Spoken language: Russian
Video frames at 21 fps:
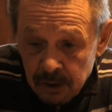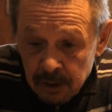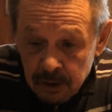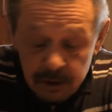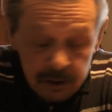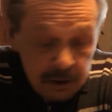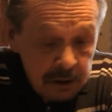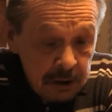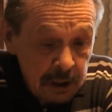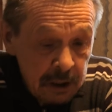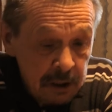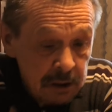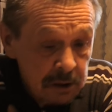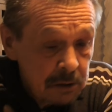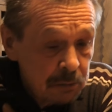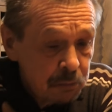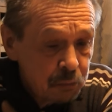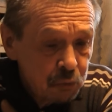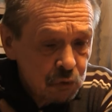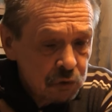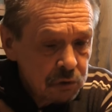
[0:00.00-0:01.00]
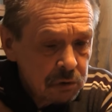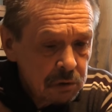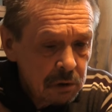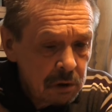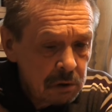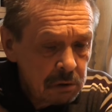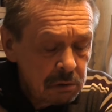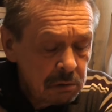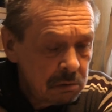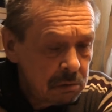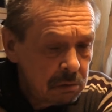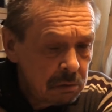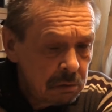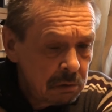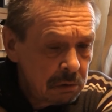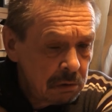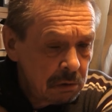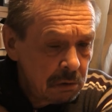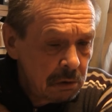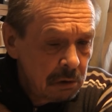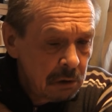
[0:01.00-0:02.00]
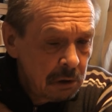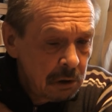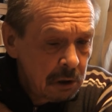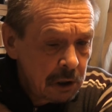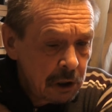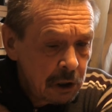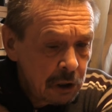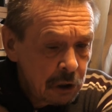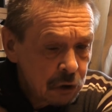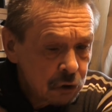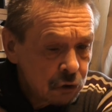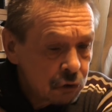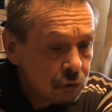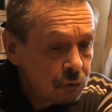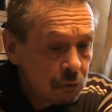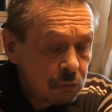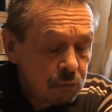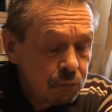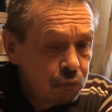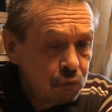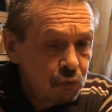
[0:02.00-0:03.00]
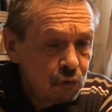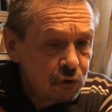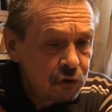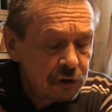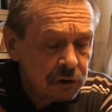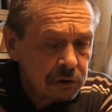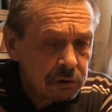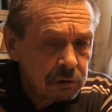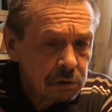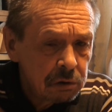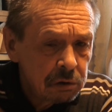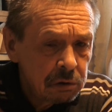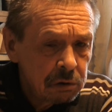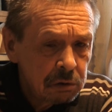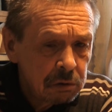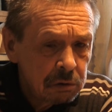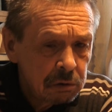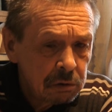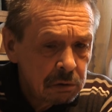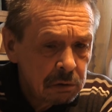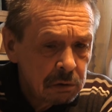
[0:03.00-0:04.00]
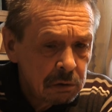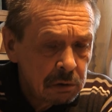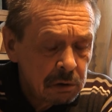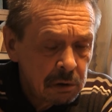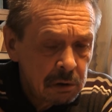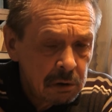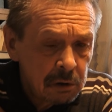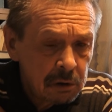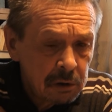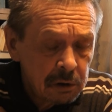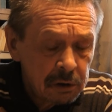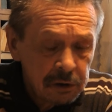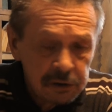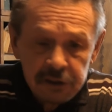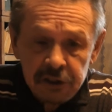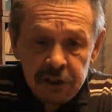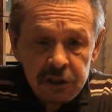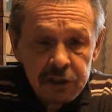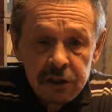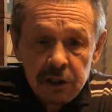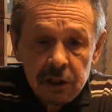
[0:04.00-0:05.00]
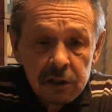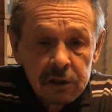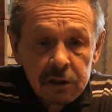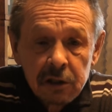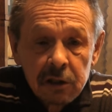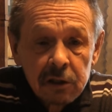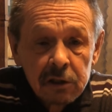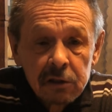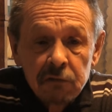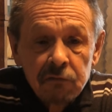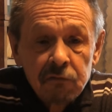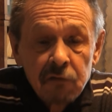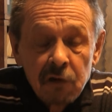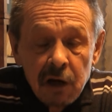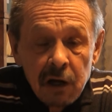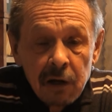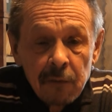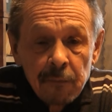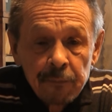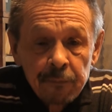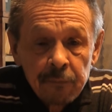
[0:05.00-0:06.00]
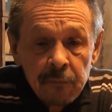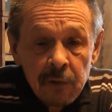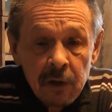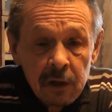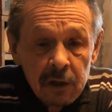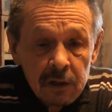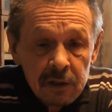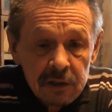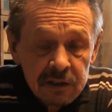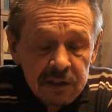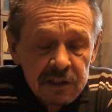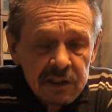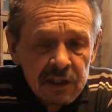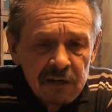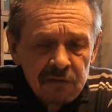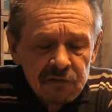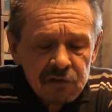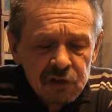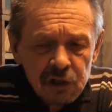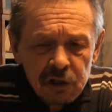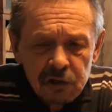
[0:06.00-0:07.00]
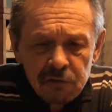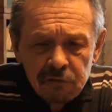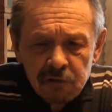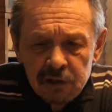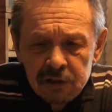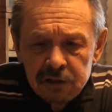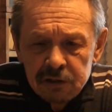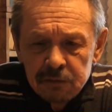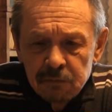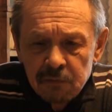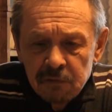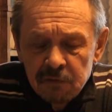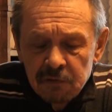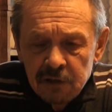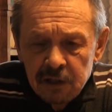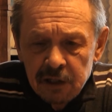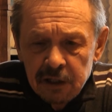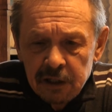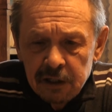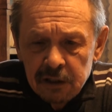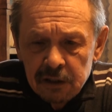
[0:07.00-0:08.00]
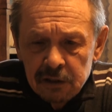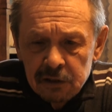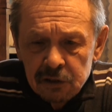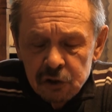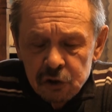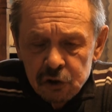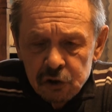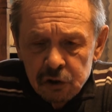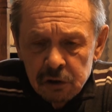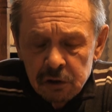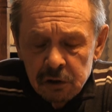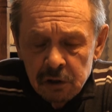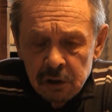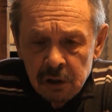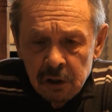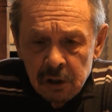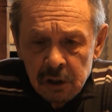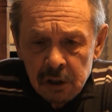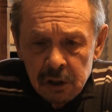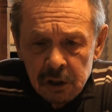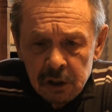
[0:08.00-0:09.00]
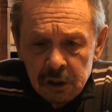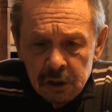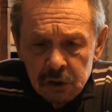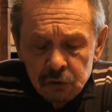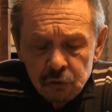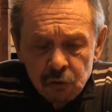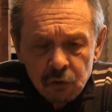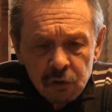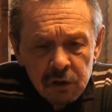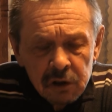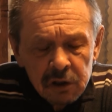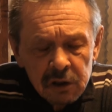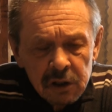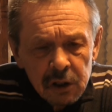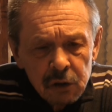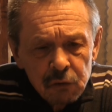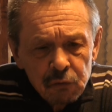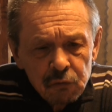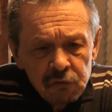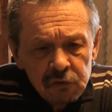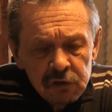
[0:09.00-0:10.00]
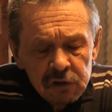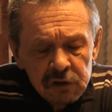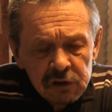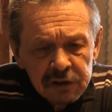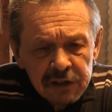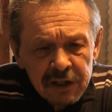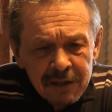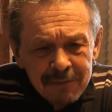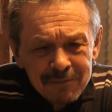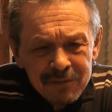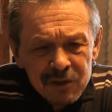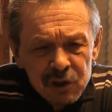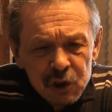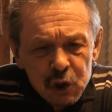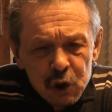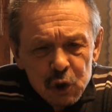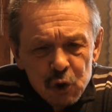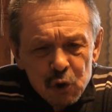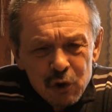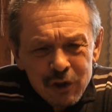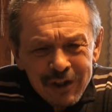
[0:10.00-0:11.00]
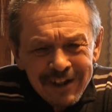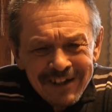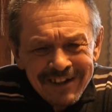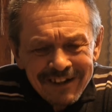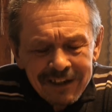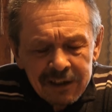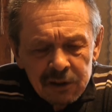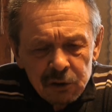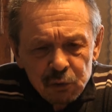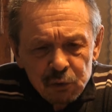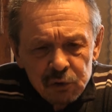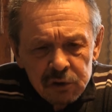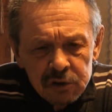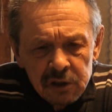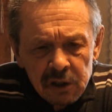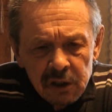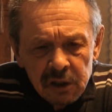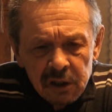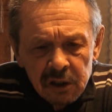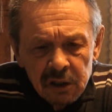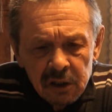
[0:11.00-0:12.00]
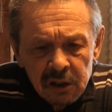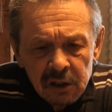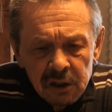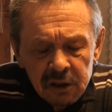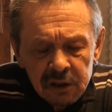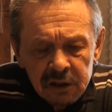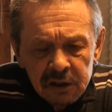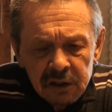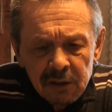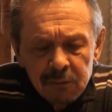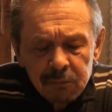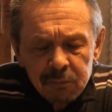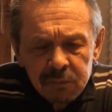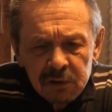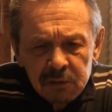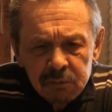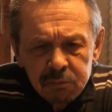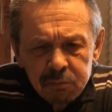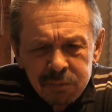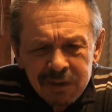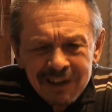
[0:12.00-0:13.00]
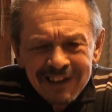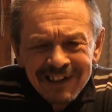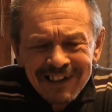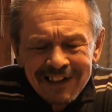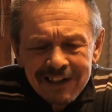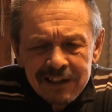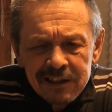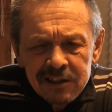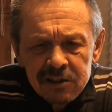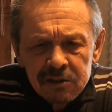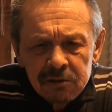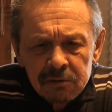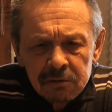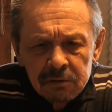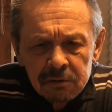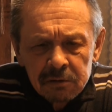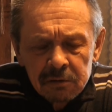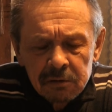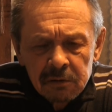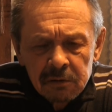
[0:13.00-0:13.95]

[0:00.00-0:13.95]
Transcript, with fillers: где я допускал, что будет десятка два – знавших Вадима Валерьяновича. Но когда я увидел там сотни людей, я был потрясен.